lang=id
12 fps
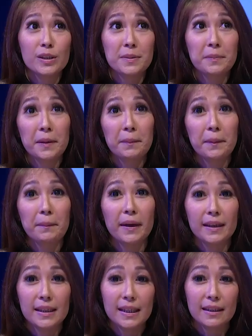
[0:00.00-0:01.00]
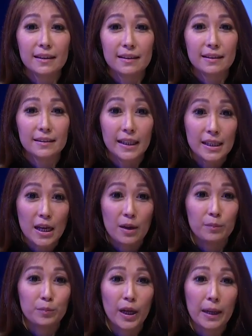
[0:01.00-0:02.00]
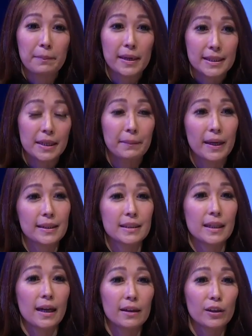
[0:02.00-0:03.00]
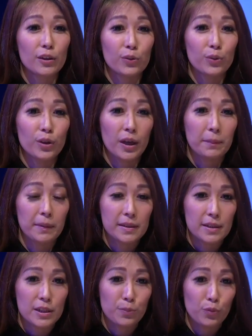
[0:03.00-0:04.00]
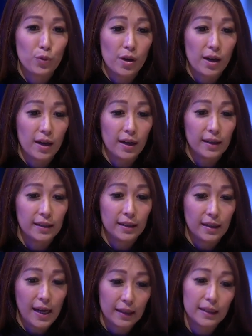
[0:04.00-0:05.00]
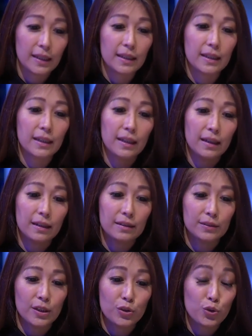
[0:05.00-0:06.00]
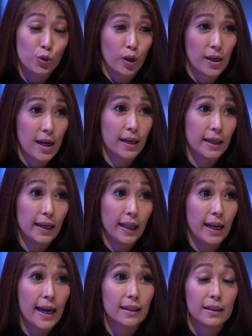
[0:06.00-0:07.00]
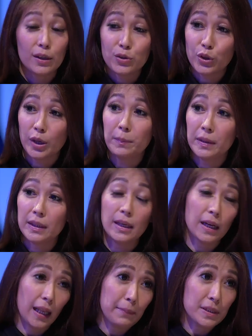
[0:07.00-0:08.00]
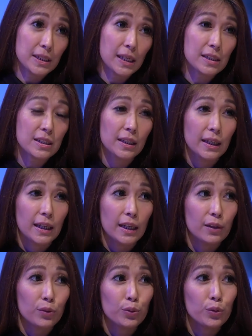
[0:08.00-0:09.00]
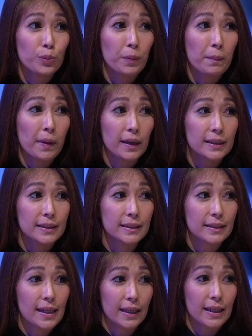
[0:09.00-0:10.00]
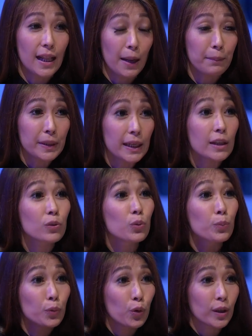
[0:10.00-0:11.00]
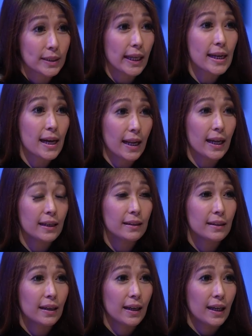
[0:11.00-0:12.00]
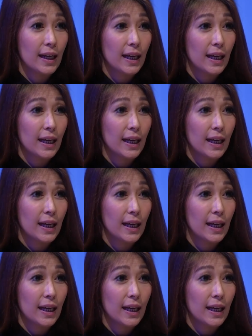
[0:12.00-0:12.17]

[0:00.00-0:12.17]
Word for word: gue sebenarnya pribadi uh, tadi ya dengan baca-baca gitu, dengan baca semua uh, artikel dan jurnal dan lain-lain tentang sustainability dan climate change itu memang dari dalam diri tumbuh kesadaran. Makin